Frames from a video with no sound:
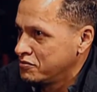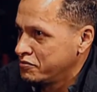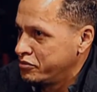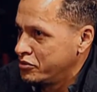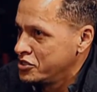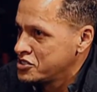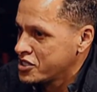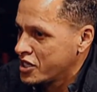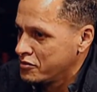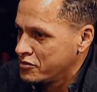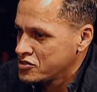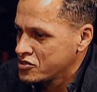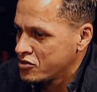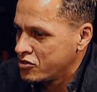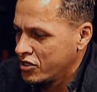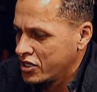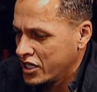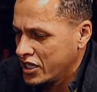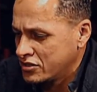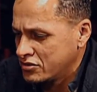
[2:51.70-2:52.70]
politicamente
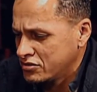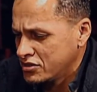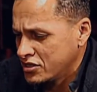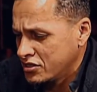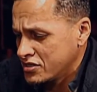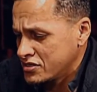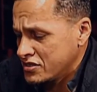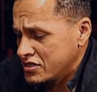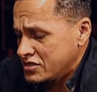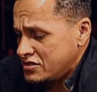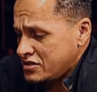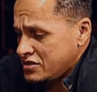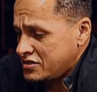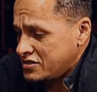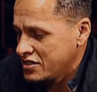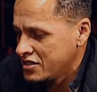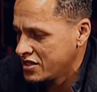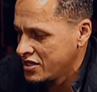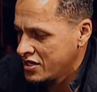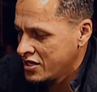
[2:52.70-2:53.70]
correto. Então às
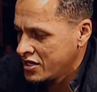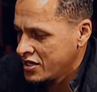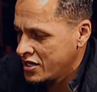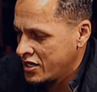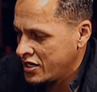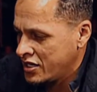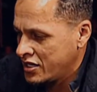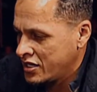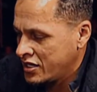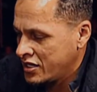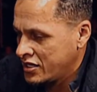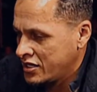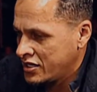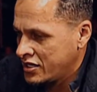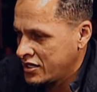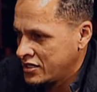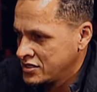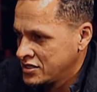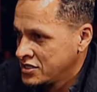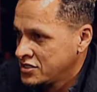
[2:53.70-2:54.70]
vezes
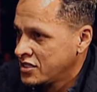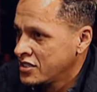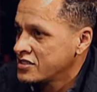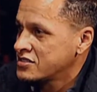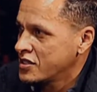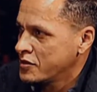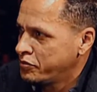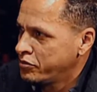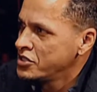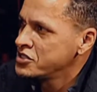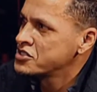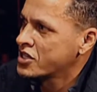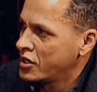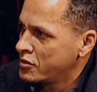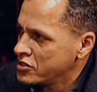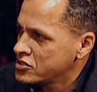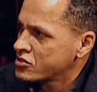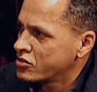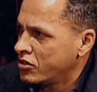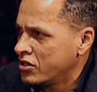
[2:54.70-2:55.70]
a, a gente tem que ser
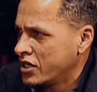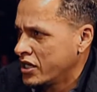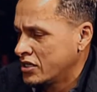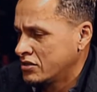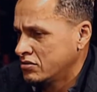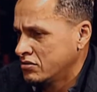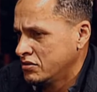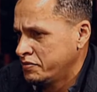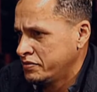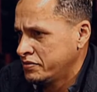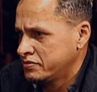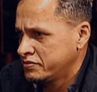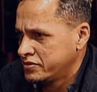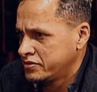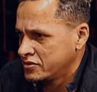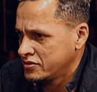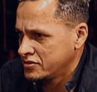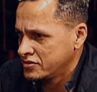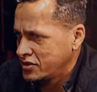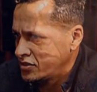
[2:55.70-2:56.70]
politicamente correto e
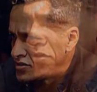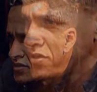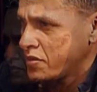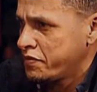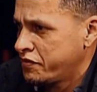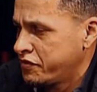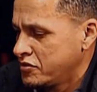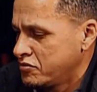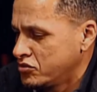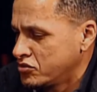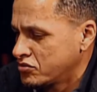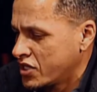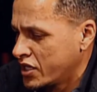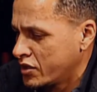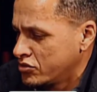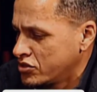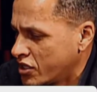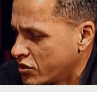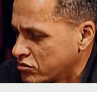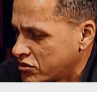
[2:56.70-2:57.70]
eu sempre fui muito cara
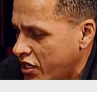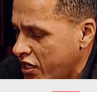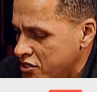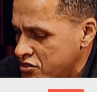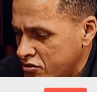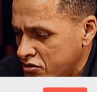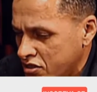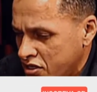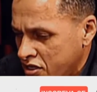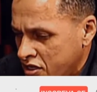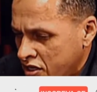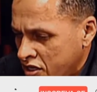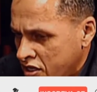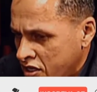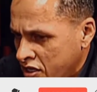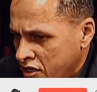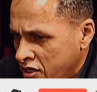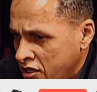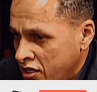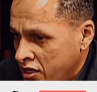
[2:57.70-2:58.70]
muito autêntico.
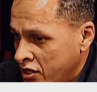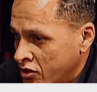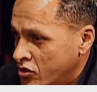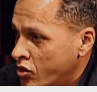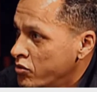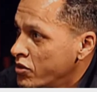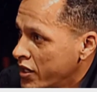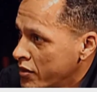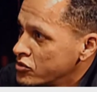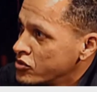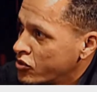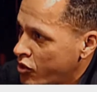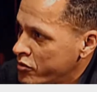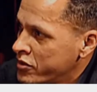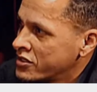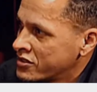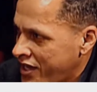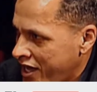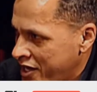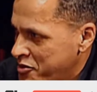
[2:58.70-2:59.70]
E eu não me lembro do
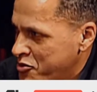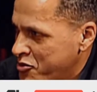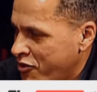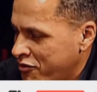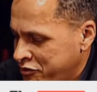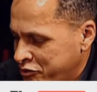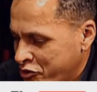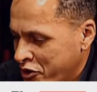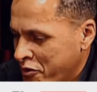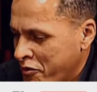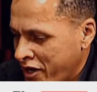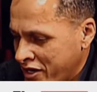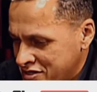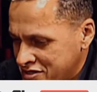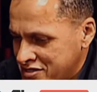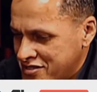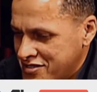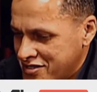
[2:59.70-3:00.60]
comentário qual foi, mas